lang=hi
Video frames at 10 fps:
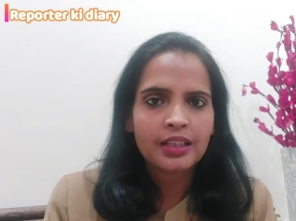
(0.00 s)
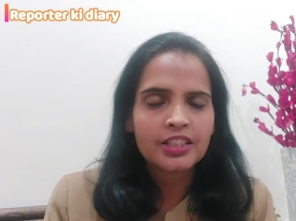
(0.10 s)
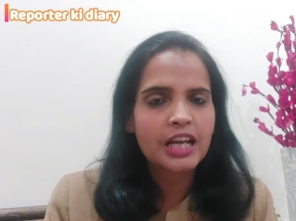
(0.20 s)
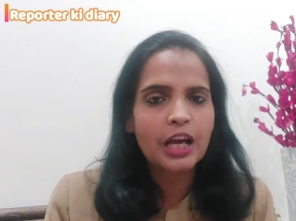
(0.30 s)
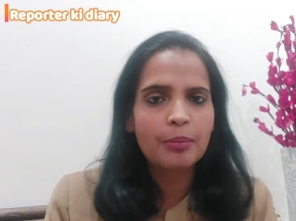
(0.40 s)

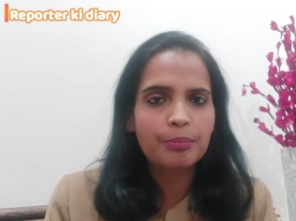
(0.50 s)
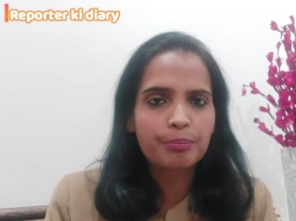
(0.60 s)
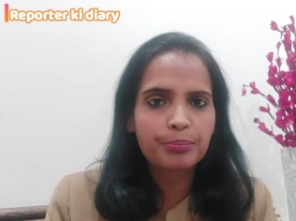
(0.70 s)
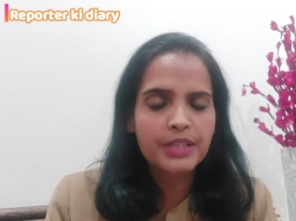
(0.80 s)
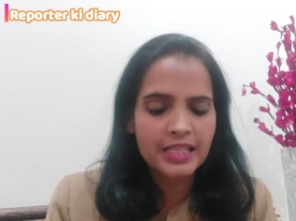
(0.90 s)
चाय
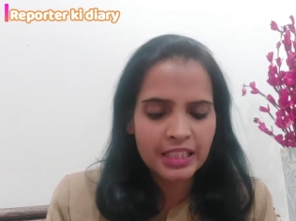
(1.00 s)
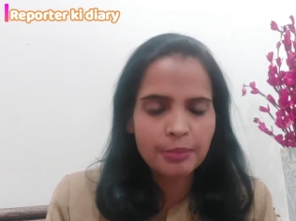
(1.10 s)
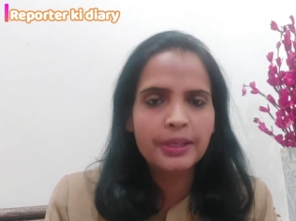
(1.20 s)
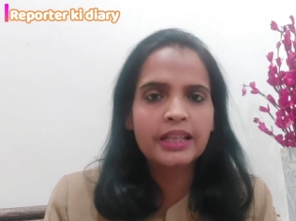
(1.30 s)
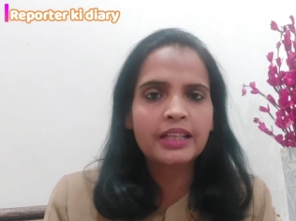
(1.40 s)
जैसे
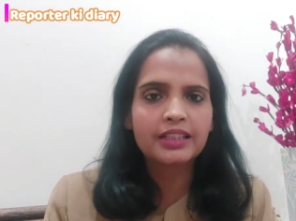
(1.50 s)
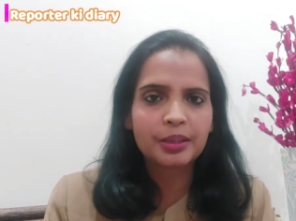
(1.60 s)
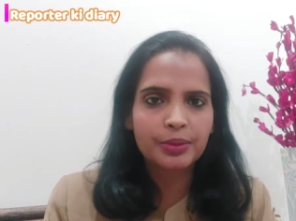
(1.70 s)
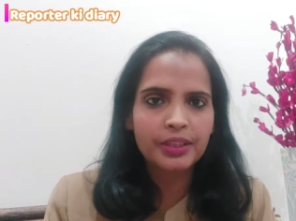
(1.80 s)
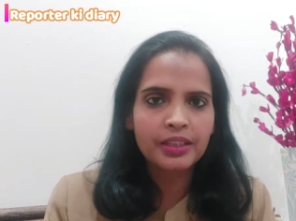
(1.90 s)
ही मैंने
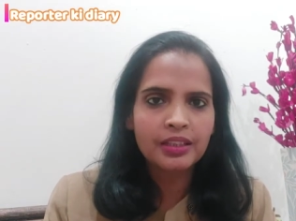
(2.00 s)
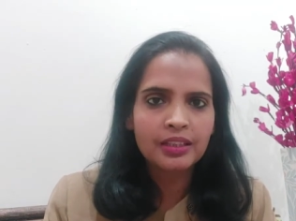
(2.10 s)
ख़त्म की